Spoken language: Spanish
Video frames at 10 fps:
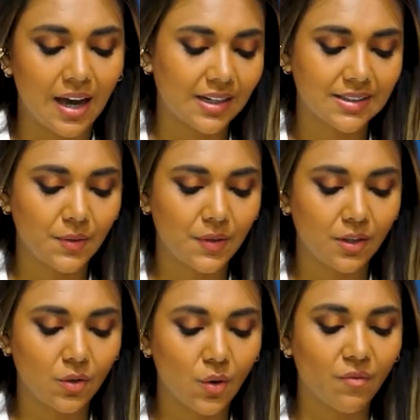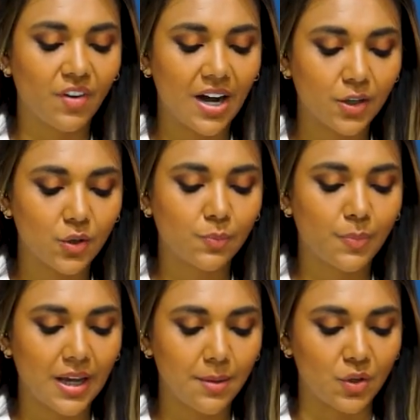Ha recibido varios
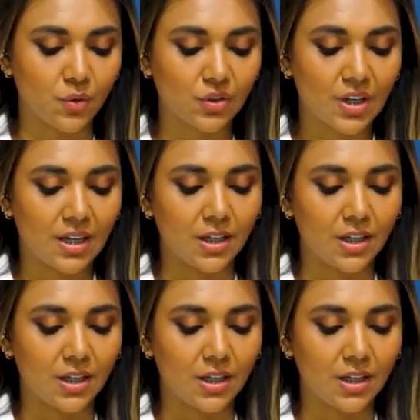premios